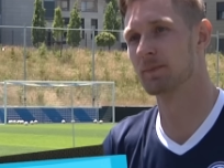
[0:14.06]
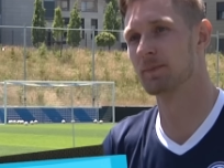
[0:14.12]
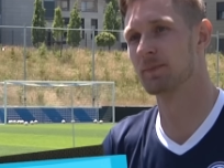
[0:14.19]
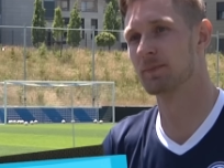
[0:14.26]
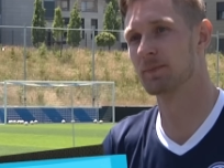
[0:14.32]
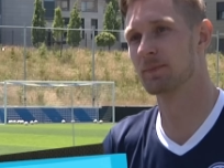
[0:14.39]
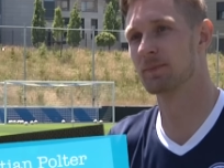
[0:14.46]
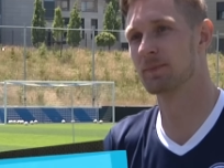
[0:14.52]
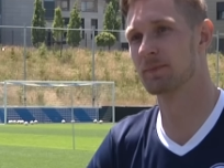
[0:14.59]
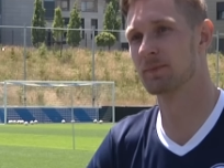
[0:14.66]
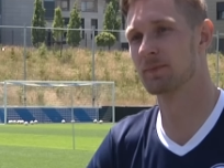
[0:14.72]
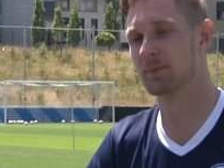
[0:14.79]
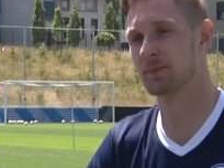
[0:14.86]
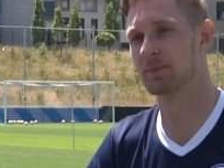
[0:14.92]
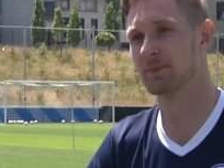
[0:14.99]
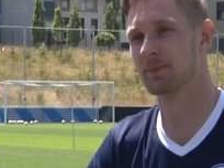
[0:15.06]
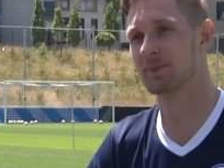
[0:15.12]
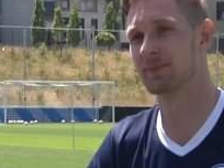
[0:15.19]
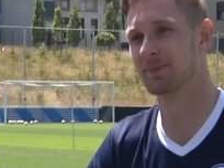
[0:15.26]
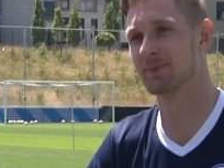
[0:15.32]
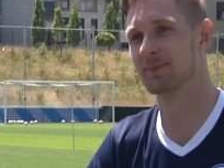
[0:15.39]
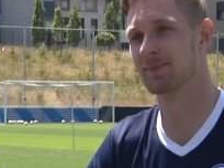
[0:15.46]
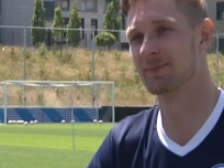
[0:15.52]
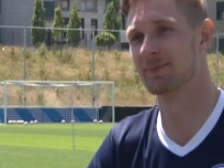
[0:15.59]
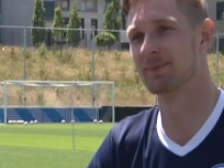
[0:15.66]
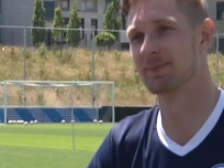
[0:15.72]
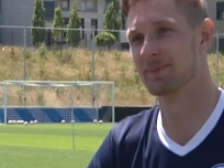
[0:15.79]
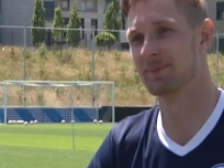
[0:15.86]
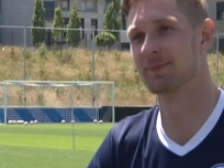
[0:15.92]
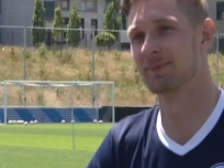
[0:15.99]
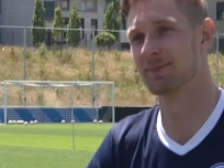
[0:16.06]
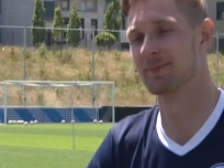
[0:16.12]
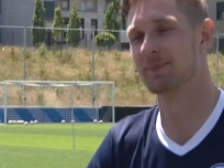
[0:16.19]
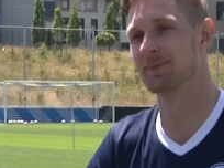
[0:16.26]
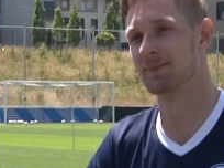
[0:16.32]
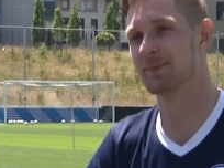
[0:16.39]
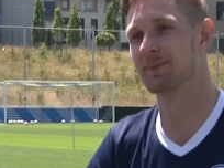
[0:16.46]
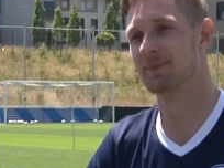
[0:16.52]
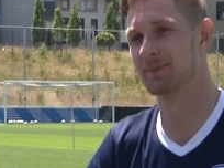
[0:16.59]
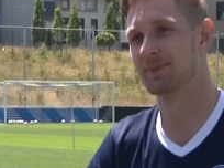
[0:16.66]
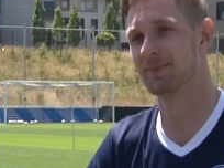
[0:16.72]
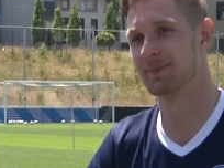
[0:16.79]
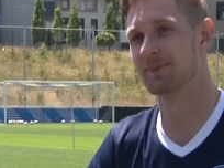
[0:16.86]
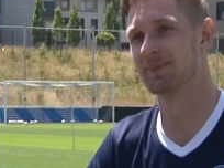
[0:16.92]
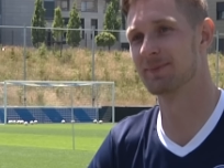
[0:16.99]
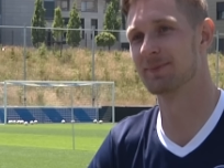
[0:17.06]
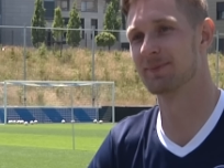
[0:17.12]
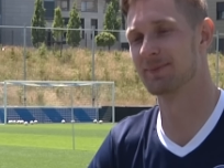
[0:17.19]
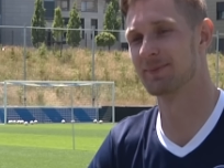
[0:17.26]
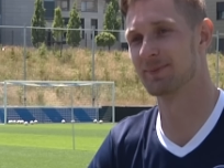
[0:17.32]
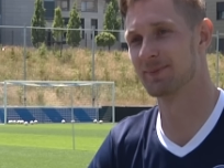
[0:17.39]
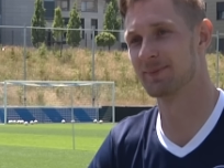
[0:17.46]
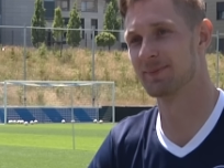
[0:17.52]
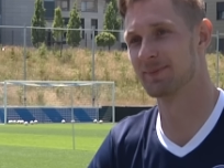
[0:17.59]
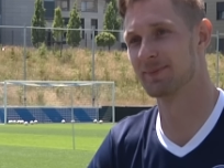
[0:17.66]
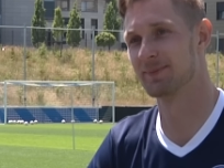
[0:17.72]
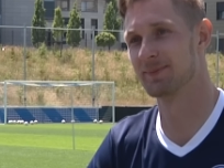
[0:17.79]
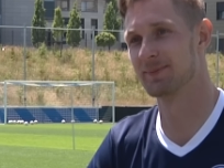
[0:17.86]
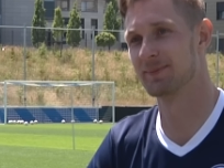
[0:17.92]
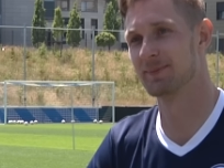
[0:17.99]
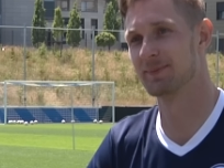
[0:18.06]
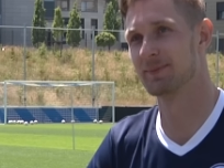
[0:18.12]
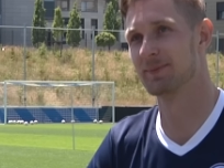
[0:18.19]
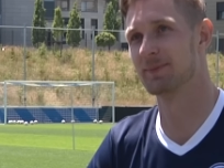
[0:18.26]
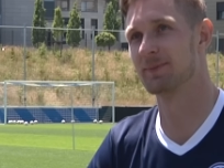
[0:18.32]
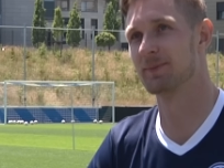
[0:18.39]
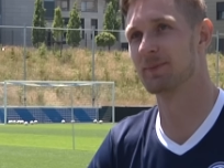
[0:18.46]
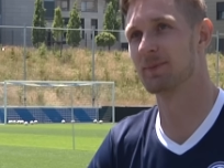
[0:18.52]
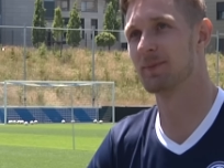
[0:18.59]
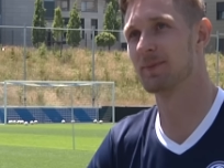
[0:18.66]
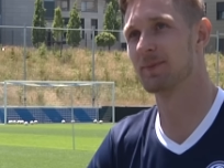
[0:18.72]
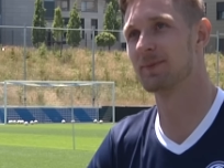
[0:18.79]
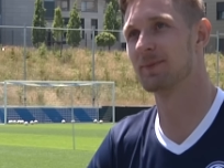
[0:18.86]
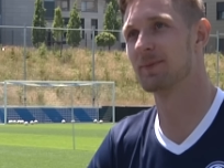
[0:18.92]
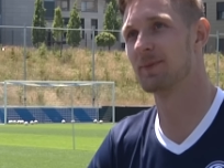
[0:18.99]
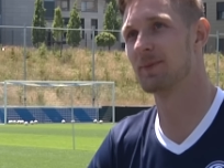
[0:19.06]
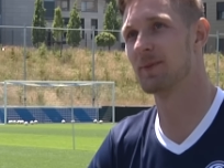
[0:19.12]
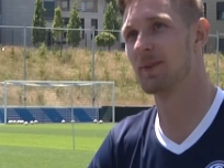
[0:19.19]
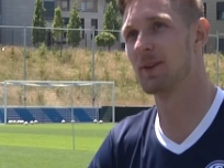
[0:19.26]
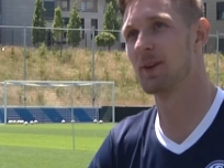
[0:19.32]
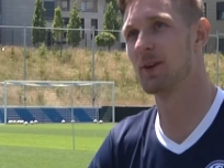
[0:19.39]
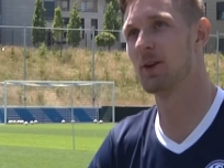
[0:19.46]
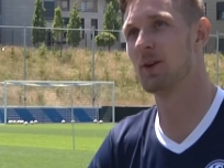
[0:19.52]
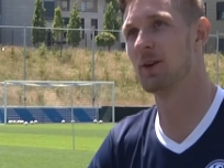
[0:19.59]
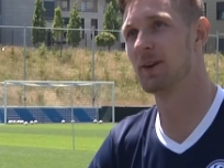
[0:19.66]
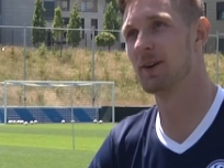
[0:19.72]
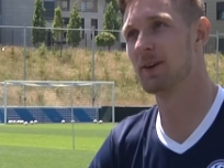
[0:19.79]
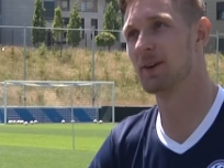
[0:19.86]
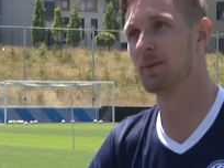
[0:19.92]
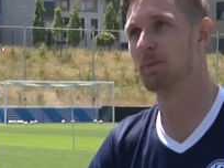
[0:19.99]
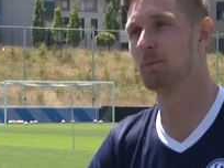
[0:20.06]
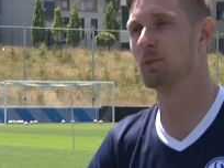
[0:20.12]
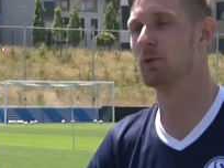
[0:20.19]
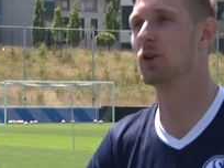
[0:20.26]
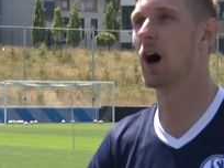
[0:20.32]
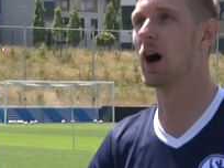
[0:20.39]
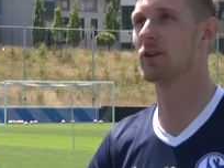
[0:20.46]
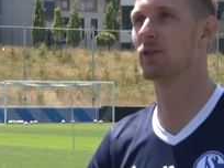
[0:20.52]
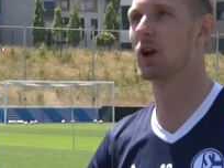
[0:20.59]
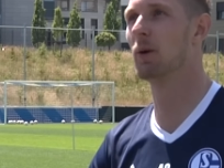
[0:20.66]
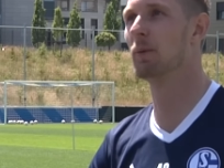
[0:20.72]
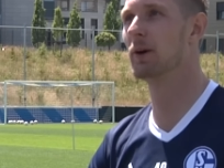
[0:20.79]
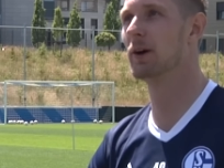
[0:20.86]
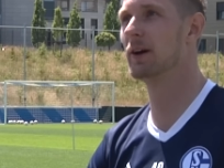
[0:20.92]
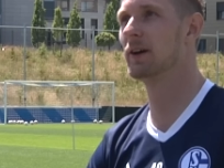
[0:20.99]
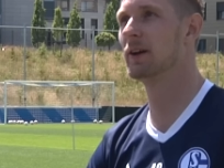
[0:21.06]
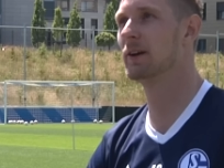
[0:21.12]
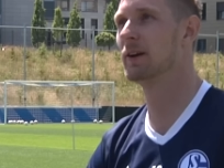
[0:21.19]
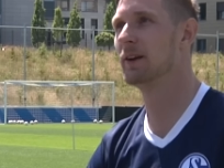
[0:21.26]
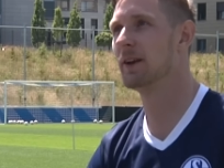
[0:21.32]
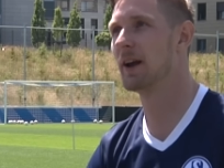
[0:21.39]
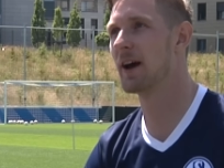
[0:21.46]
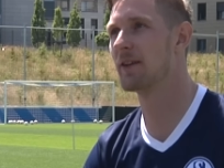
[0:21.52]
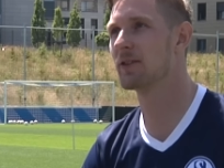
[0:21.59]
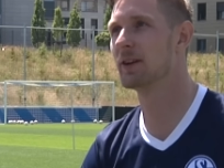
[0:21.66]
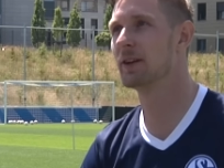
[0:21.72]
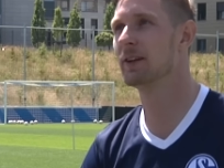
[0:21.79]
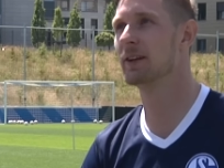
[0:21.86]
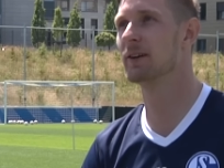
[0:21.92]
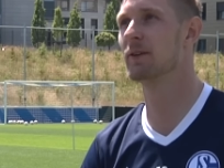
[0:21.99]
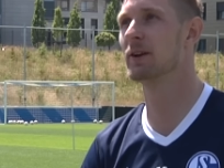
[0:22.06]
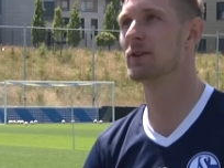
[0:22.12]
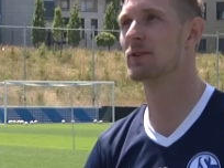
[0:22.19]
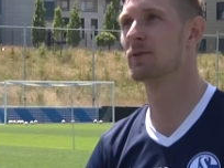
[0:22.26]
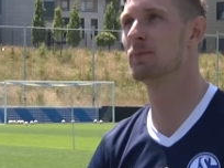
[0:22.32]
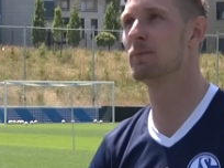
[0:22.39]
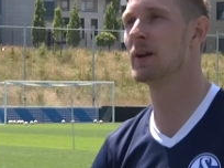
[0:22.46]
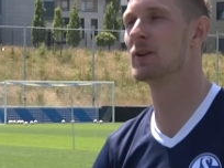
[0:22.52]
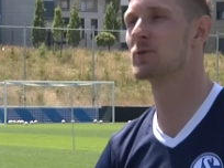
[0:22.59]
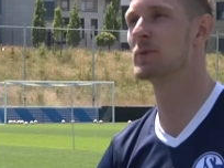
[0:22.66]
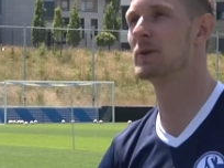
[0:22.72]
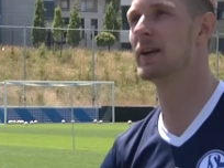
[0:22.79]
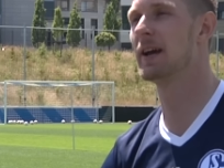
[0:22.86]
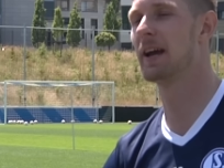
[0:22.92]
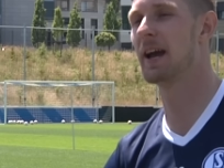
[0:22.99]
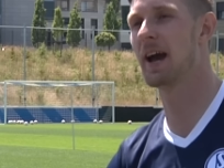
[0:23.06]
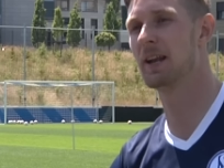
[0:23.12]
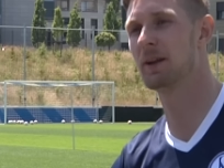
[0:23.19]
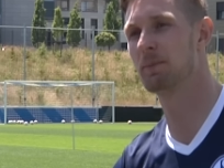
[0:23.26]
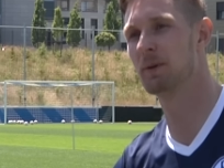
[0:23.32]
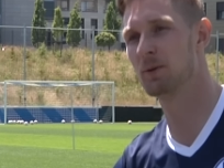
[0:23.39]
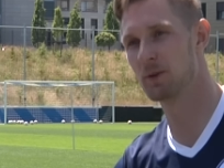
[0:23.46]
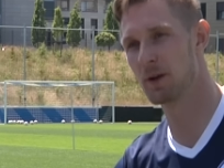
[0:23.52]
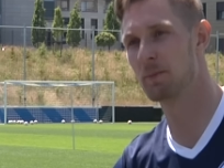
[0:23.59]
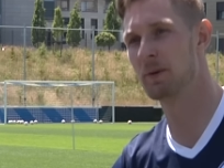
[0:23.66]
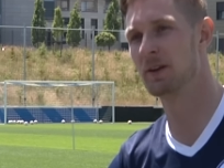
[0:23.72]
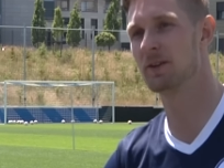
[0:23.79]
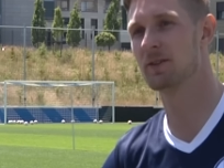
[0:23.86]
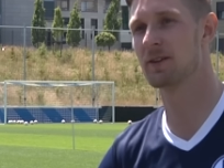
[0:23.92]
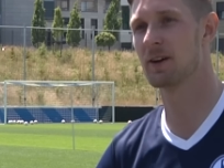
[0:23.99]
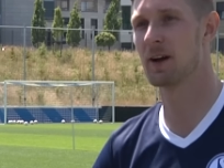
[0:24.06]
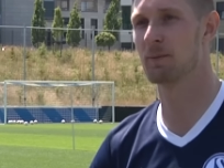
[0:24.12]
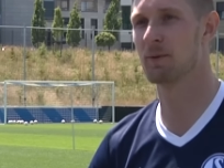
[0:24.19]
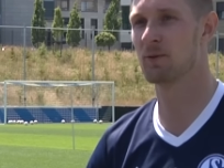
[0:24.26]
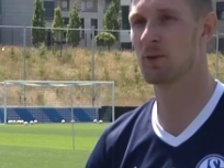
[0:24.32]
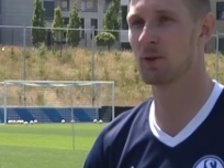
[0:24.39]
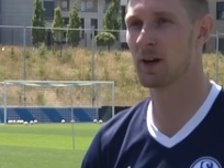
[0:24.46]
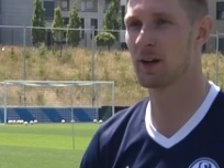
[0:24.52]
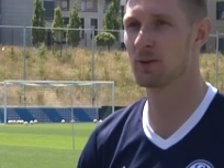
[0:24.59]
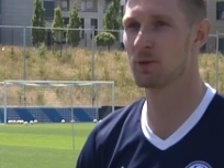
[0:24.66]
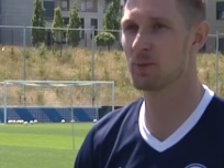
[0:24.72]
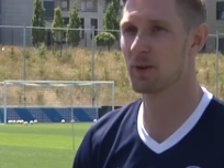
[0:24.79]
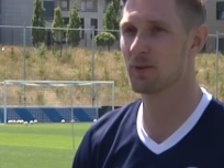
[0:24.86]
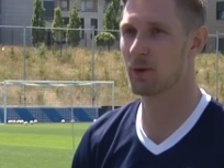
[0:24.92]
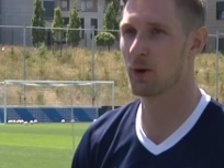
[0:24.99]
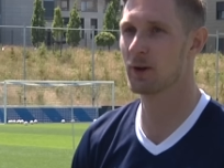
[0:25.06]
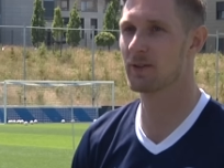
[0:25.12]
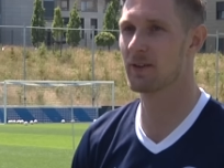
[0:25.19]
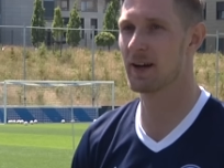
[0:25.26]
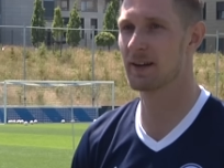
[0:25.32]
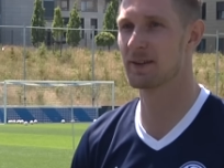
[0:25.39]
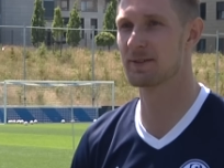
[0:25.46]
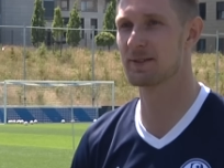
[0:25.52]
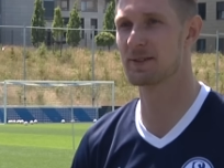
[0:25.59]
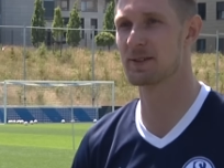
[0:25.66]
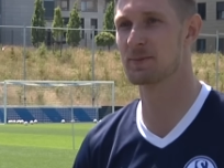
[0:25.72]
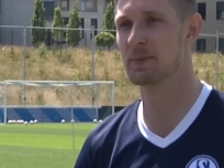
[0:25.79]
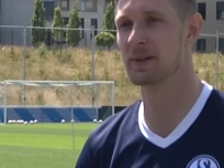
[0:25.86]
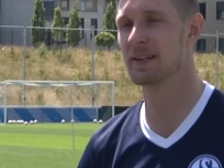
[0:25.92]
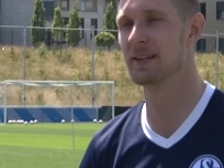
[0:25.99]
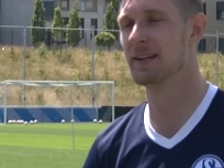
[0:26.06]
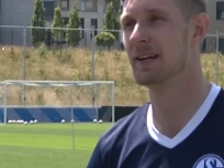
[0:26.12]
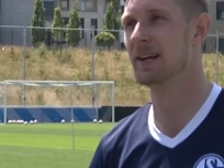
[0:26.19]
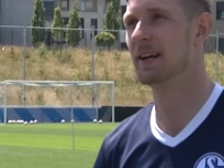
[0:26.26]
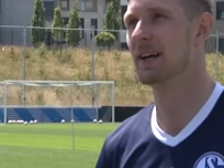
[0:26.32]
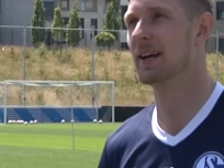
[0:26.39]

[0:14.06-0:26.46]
der erzählt letzte Woche noch, in Bochum bin ich der passende Deckel und jetzt ist er plötzlich auf Schalke. Lass mal ein bisschen teilhaben. Ja, ich glaube, äh, in erster Linie, wenn ich ein Mensch bin, der geerdet bin, und der bin ich, davon kann ich überzeugt sagen, dass ich das bin,